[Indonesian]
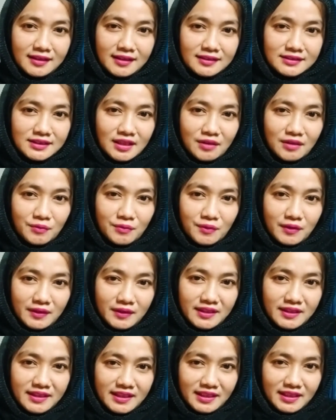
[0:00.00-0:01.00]
sawo,
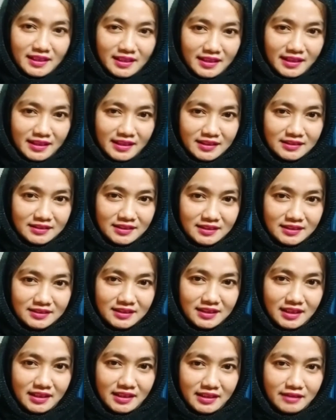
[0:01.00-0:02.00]
dan yang lain-lain
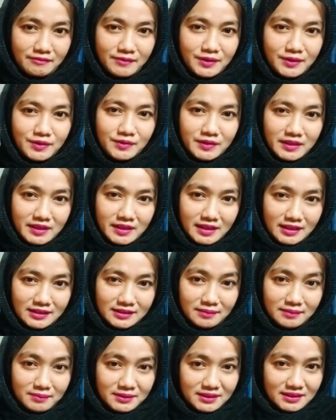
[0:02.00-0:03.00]
Saksikan ya videonya
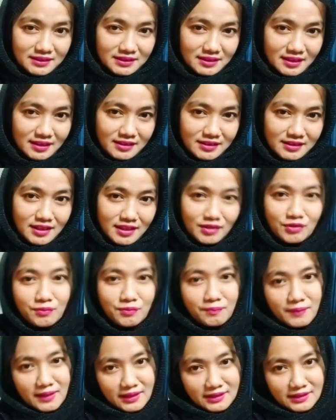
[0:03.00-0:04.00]
Sampai selesai, jangan
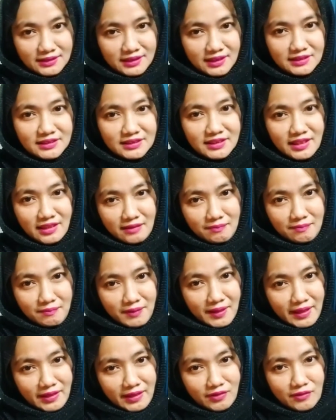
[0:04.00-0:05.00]
lupa subscribe,
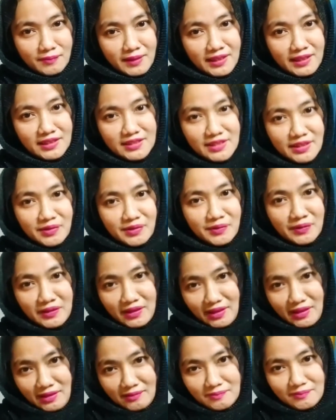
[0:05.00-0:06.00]
like, comment, dan share, oke?
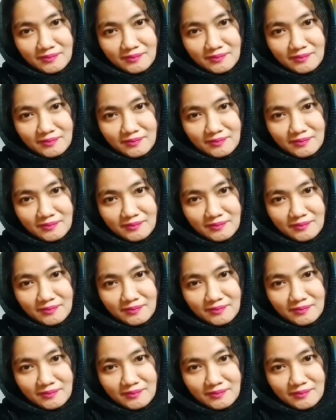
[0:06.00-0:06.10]
Okay?